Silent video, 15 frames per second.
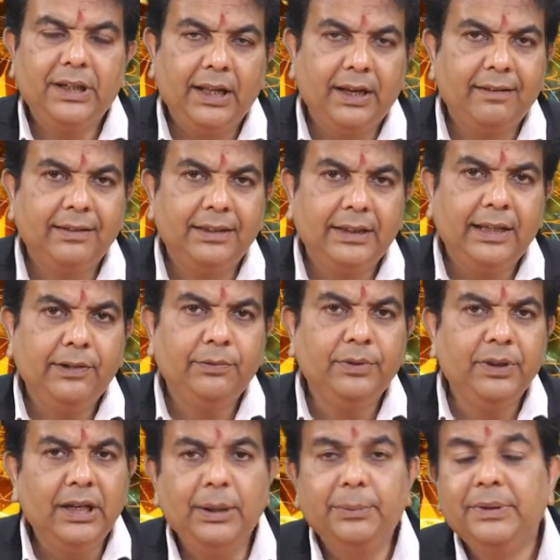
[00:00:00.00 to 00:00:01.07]
अट्ठारह सत्ताईस
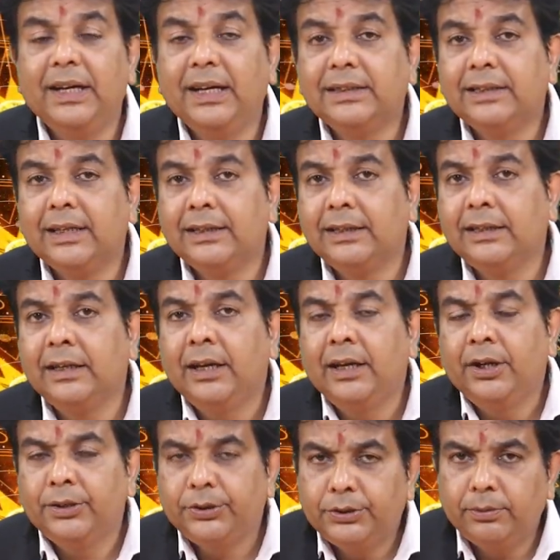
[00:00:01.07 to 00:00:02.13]
उनके लिए भी आज का दिन
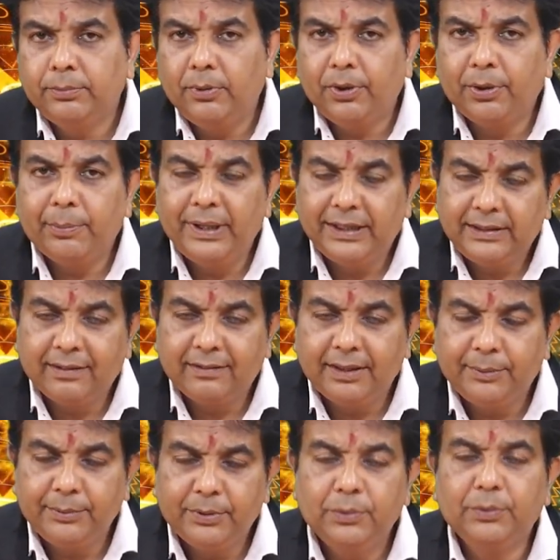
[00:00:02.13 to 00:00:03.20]
शुभ और बेहतर
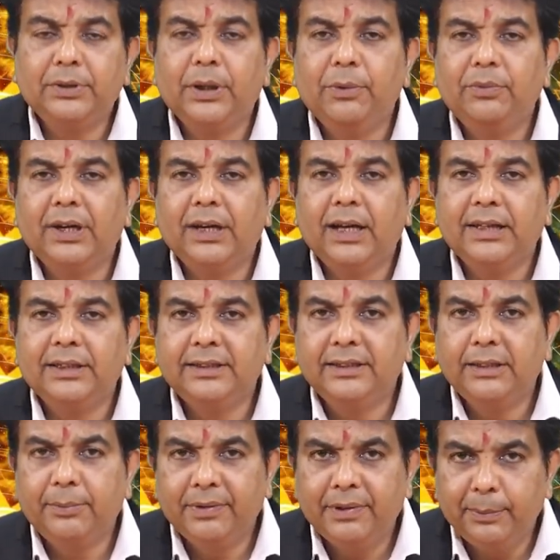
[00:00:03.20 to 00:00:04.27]
साबित होता हुआ
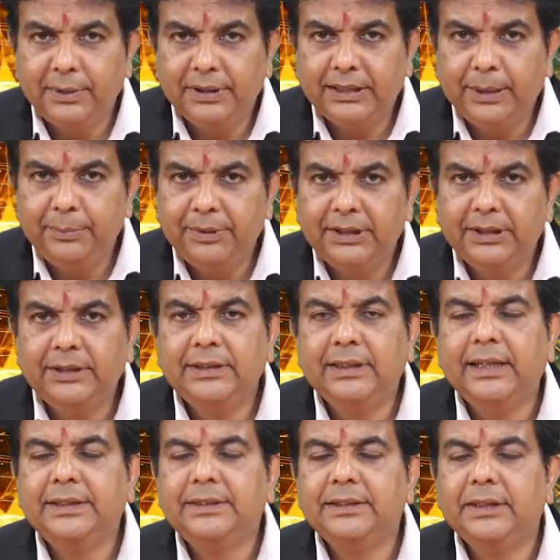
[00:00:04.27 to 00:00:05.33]
कार्यक्षेत्र में सफलताएँ मिलती हैं
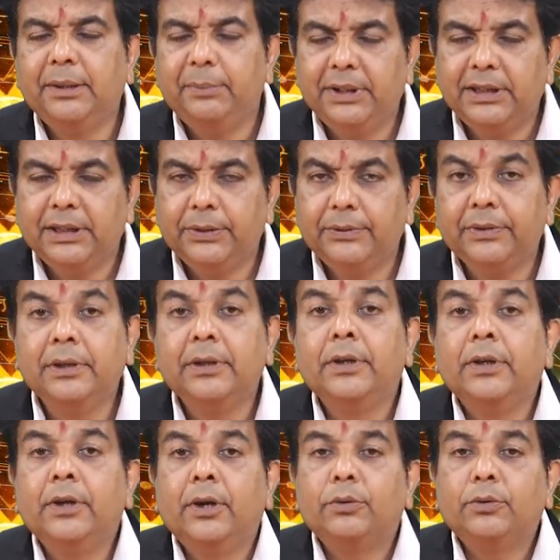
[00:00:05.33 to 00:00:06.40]
नई चीज़ें मिलते
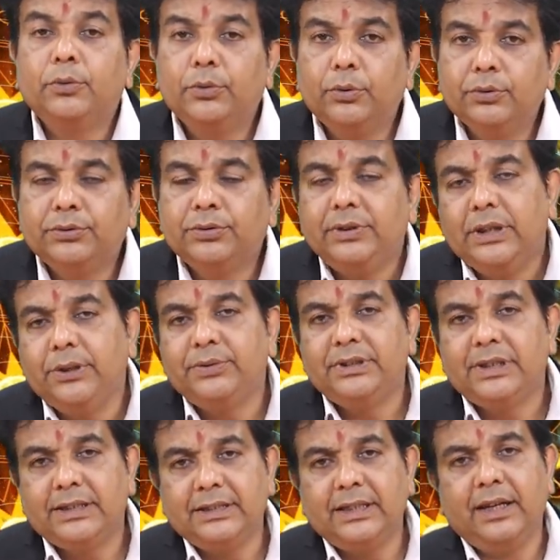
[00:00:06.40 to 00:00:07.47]
हुए तो दोस्तों ये हुई
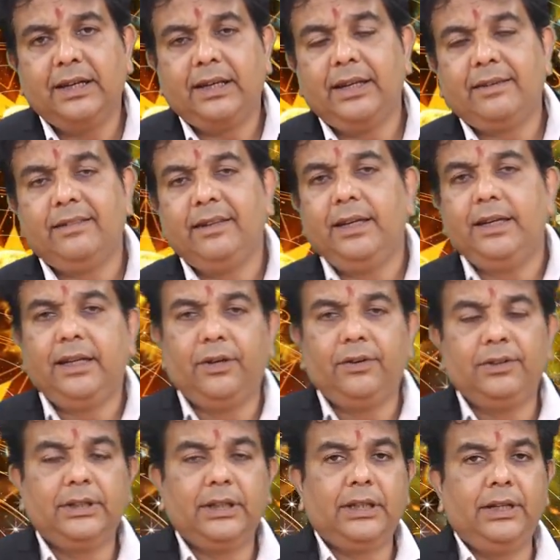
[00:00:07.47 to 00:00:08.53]
चर्चा अंक एक से लेकर
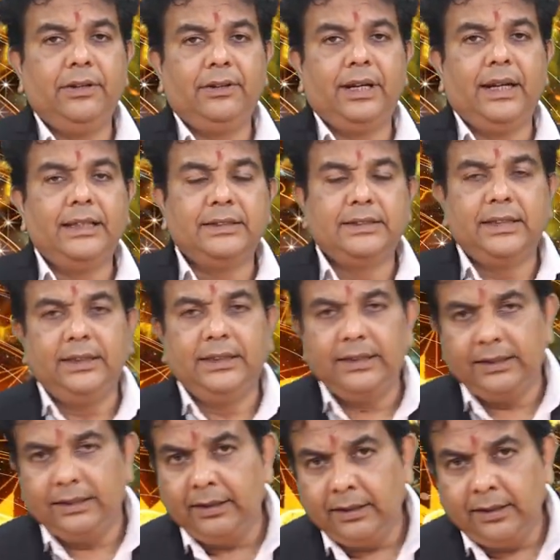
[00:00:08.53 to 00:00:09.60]
नौ तक की और आज के
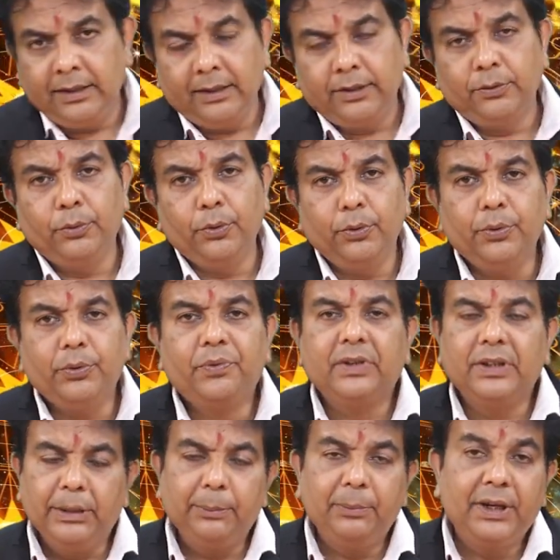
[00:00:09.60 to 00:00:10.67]
दिन दो
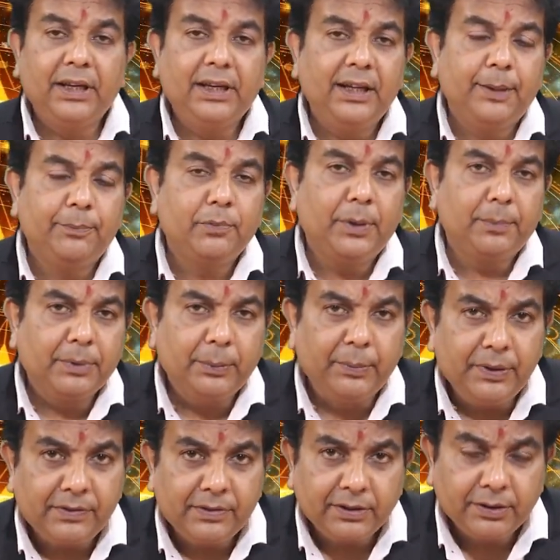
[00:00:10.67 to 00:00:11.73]
सितंबर की आपको आपके
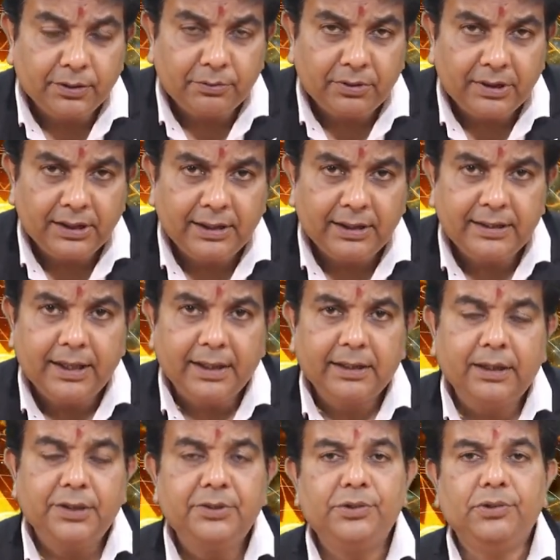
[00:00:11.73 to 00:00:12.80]
भविष्य से जुड़े अन्य
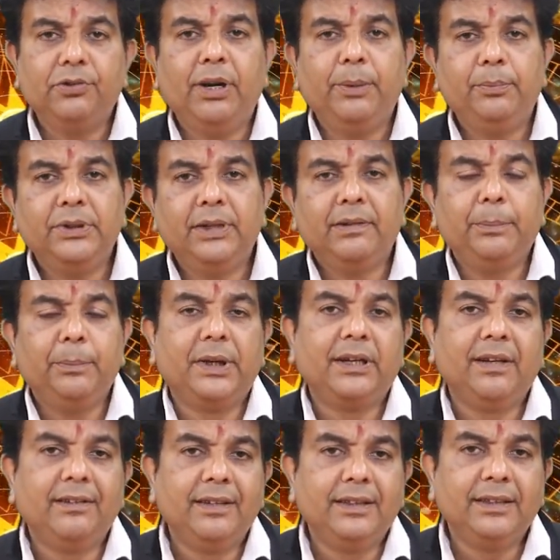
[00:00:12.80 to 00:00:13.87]
जानकारी चाहिए तो आप मुझे
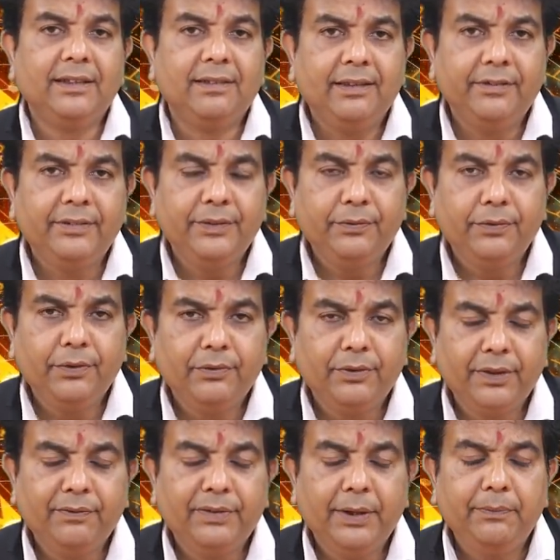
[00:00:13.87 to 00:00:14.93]
संपर्क कर सकते हैं सेवन फोर
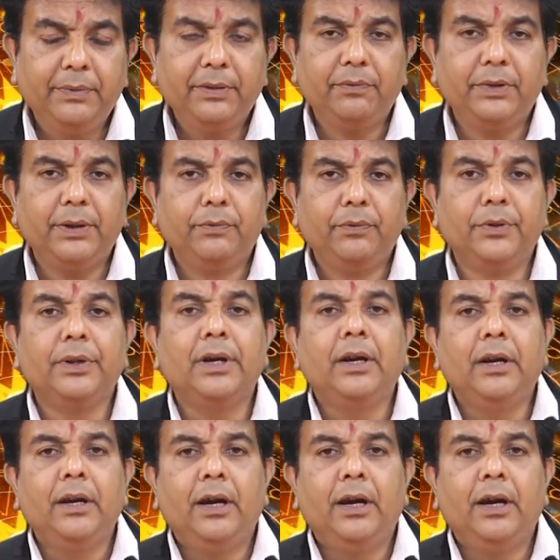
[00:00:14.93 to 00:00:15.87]
वन फाइव वन वन फोर